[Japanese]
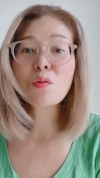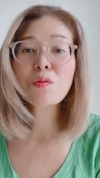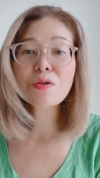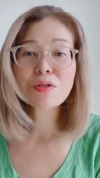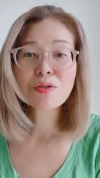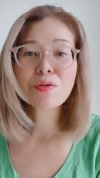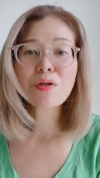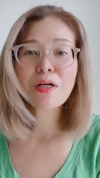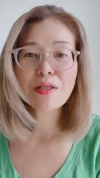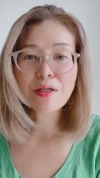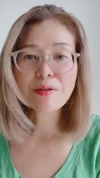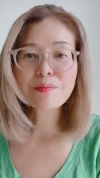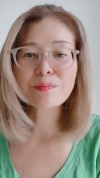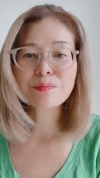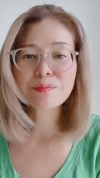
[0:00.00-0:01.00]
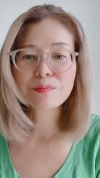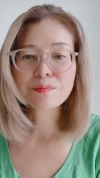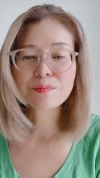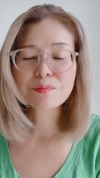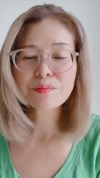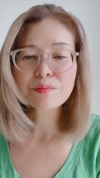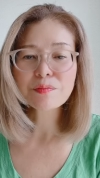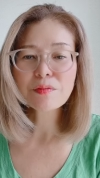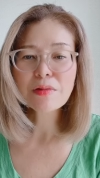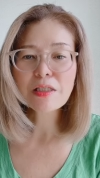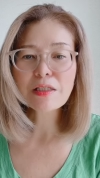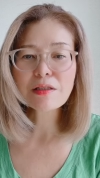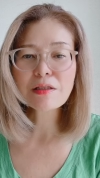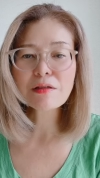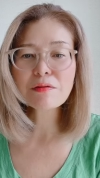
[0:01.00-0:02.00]
も一緒かな
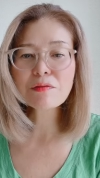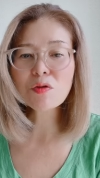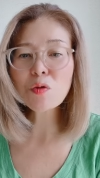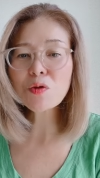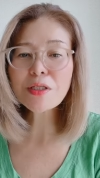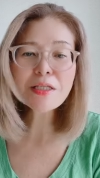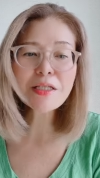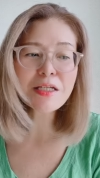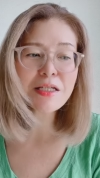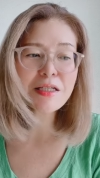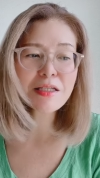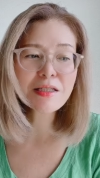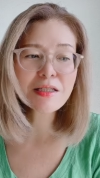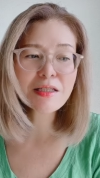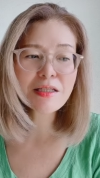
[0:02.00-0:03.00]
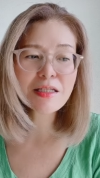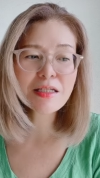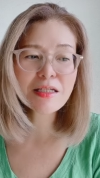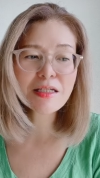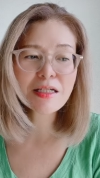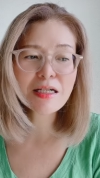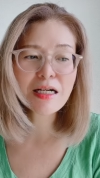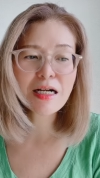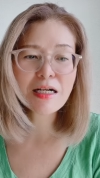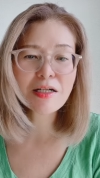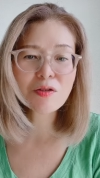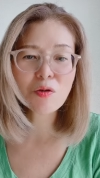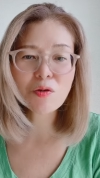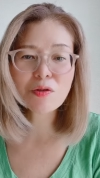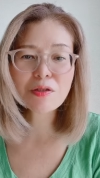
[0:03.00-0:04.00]
とっさ的に
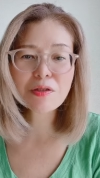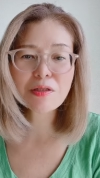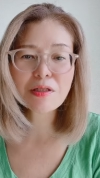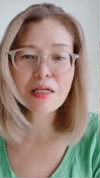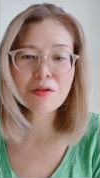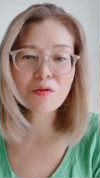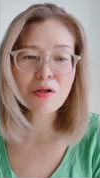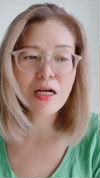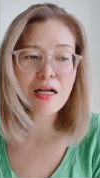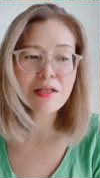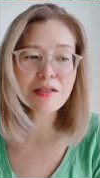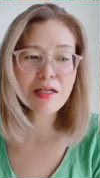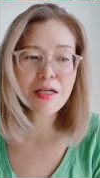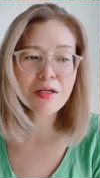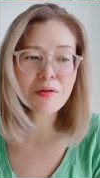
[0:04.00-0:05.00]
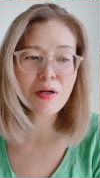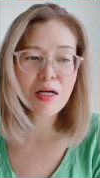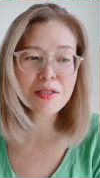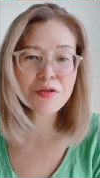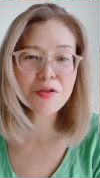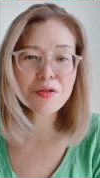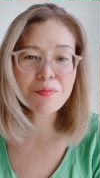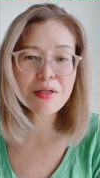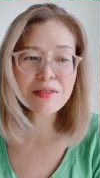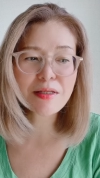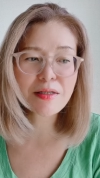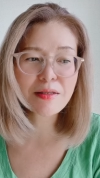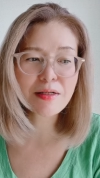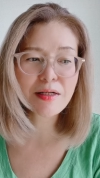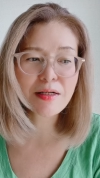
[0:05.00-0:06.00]
とあの噛んだけど「あすいま
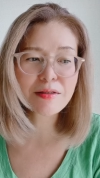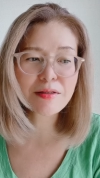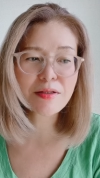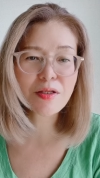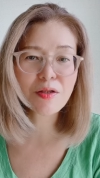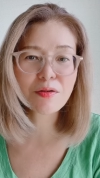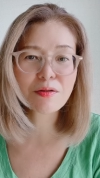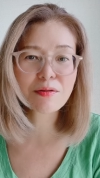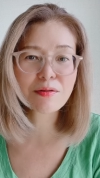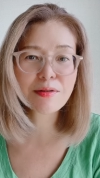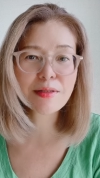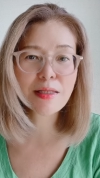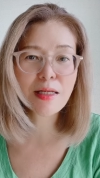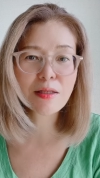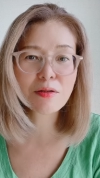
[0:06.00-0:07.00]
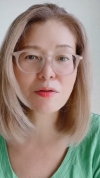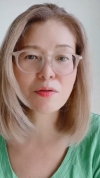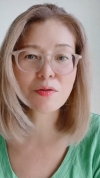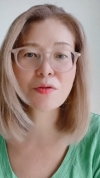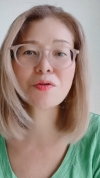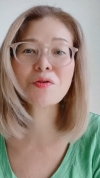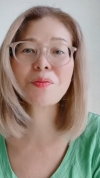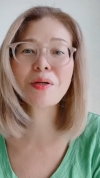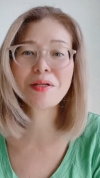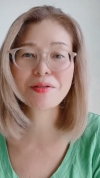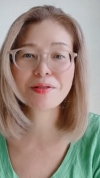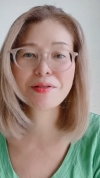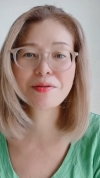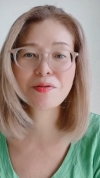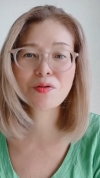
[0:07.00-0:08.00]
せん」って感じでさっと緩め
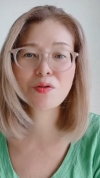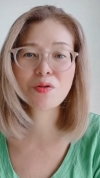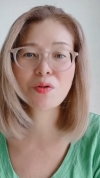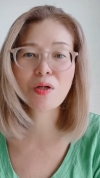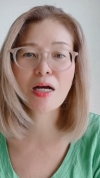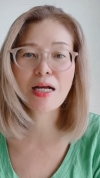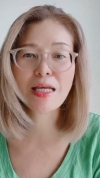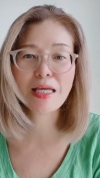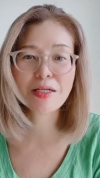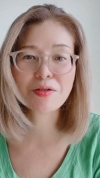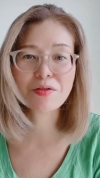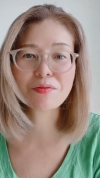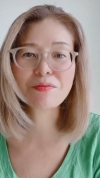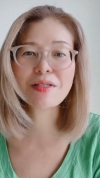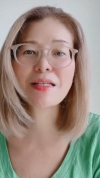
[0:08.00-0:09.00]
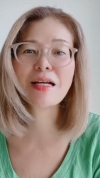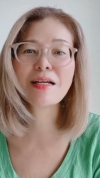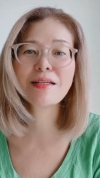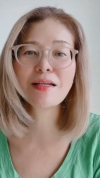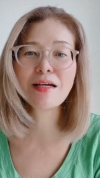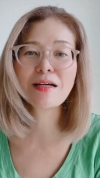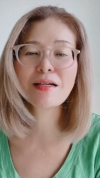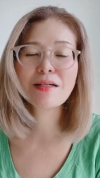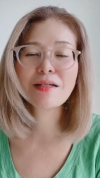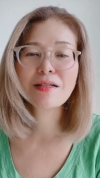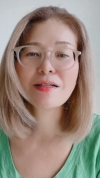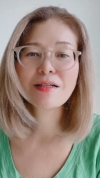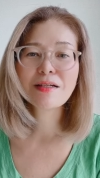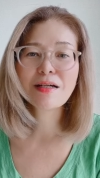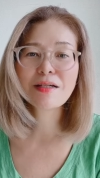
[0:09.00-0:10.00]
る口を開けるみたいな
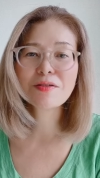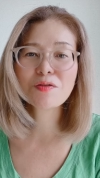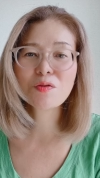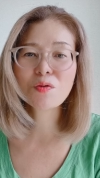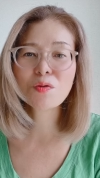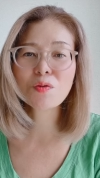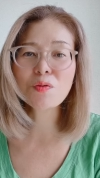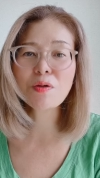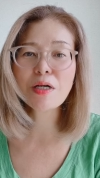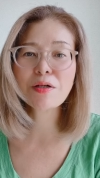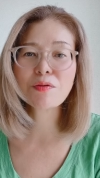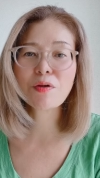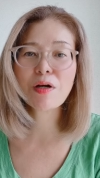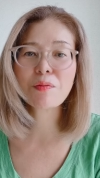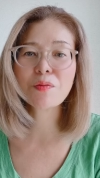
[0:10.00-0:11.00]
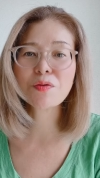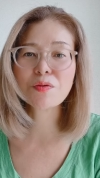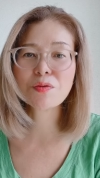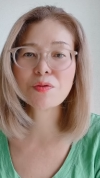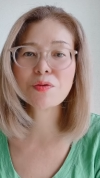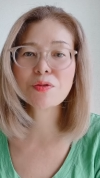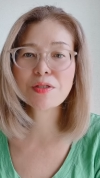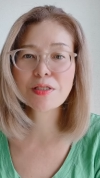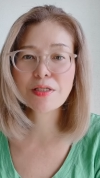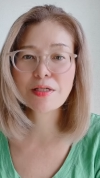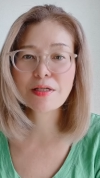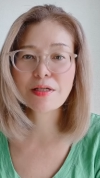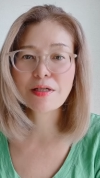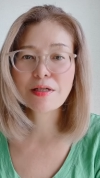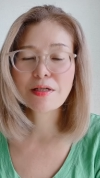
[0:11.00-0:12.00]
感じのことはアロハもする
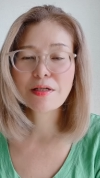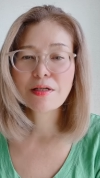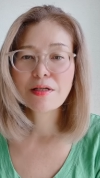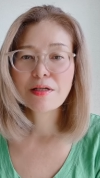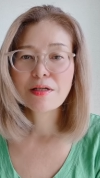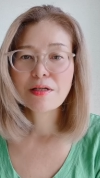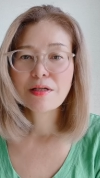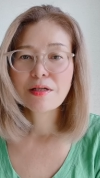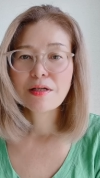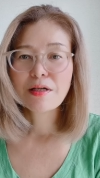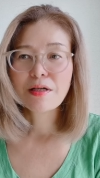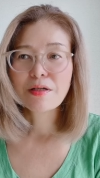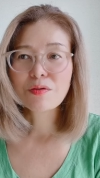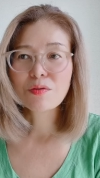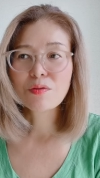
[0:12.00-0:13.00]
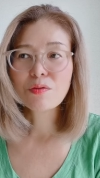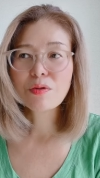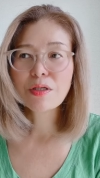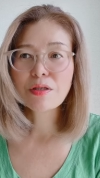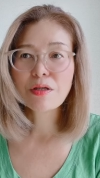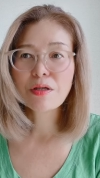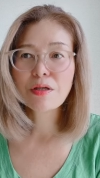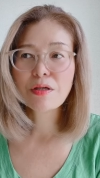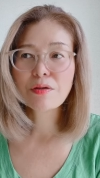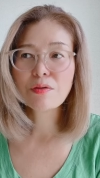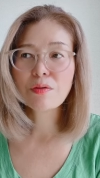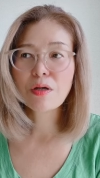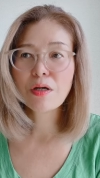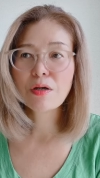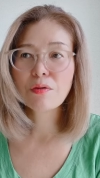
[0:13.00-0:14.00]
しあとはね
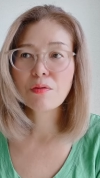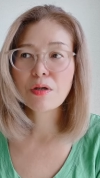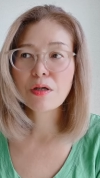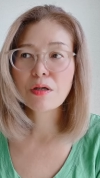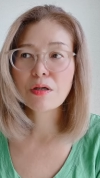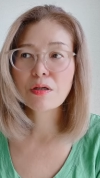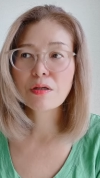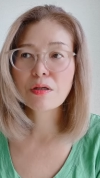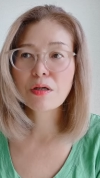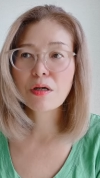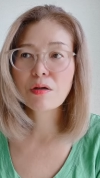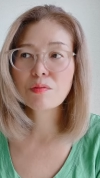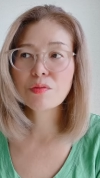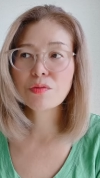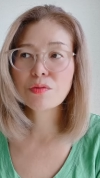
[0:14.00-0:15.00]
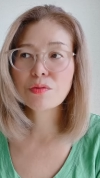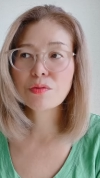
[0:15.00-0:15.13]
アロハは噛む